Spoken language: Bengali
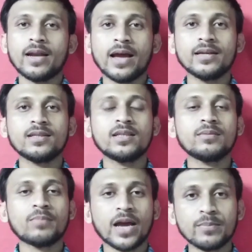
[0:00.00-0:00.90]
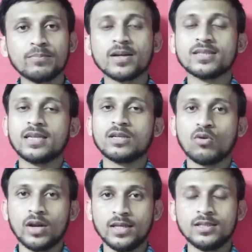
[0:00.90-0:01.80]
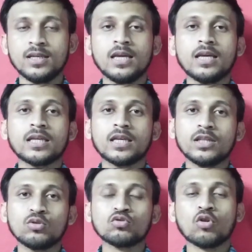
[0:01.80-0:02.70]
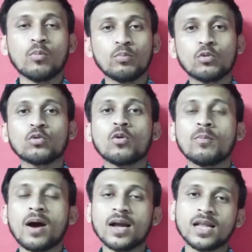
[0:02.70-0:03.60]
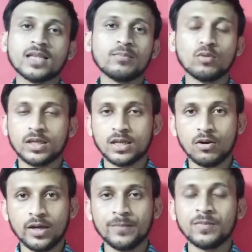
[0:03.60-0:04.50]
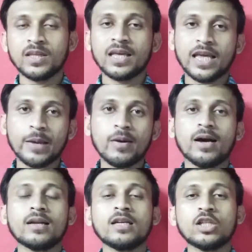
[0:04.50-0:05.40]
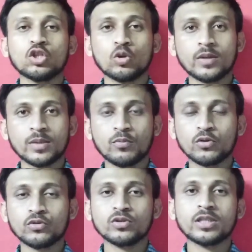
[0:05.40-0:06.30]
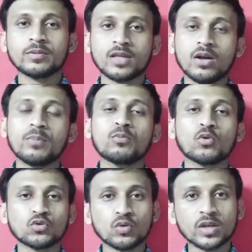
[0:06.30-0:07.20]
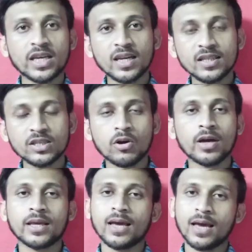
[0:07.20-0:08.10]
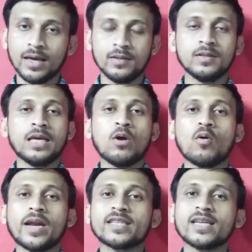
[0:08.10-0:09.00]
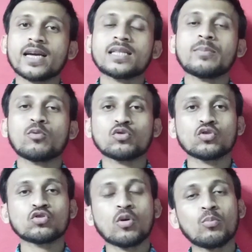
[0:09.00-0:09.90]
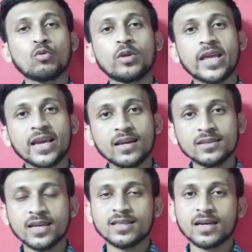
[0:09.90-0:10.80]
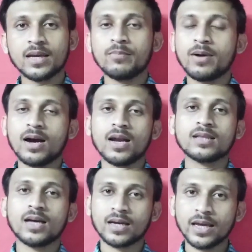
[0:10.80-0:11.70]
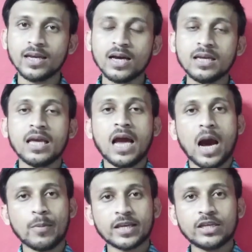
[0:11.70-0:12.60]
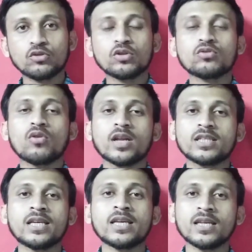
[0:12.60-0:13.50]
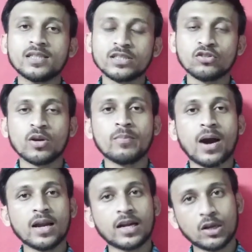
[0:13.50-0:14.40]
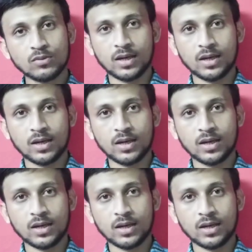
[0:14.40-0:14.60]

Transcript: নাইনটি ফাইভ কলেজ কিন্তু সম্পূর্ণ বাংলাতে পরীক্ষা হয় এবার তোমাদের প্রশ্ন যে তাহলে প্রশ্ন কি ইংলিশে হয় হ্যাঁ অনেক জায়গাতে প্রশ্ন সম্পূর্ণ ইংলিশেই থাকে বাংলা থাকেই না আবার কিছু কিছু কলেজে ইংলিশের সঙ্গে বাংলাটাও